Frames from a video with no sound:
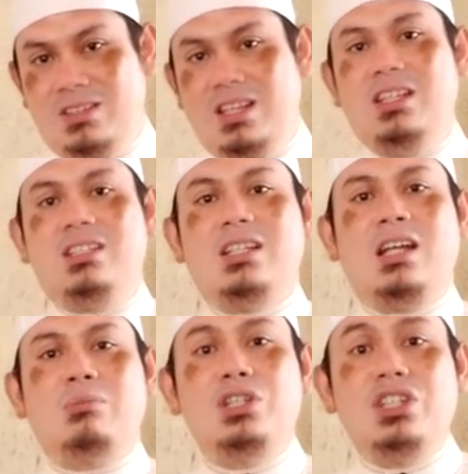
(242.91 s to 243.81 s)
Kita
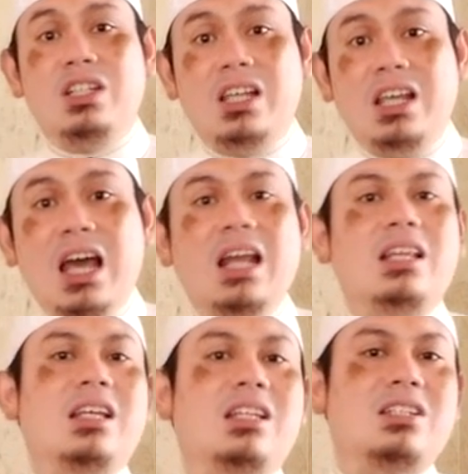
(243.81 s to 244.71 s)
sangat mencintai
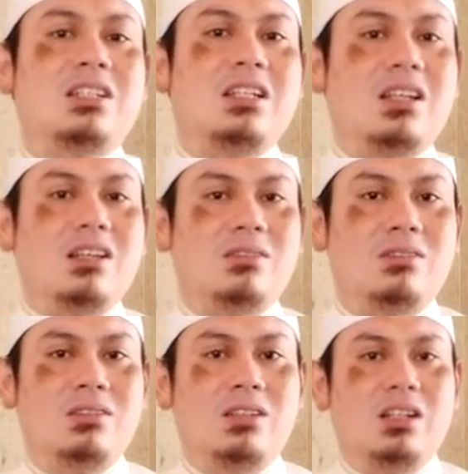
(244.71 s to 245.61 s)
harta kita sendiri.
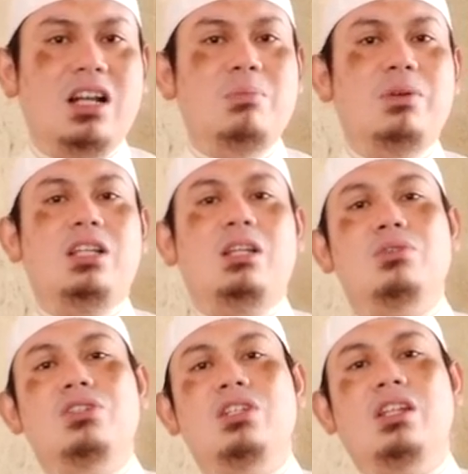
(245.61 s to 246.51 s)
Kenapa kita
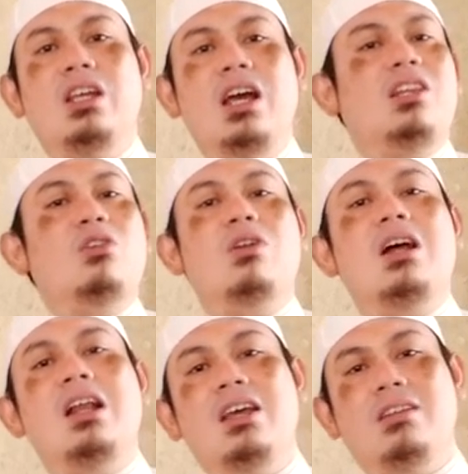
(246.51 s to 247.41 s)
mencintai harta
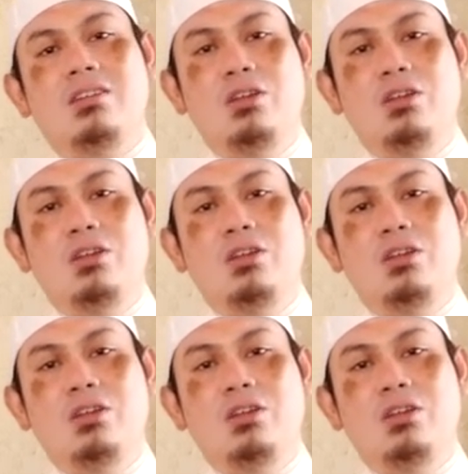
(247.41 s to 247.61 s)
orang lain?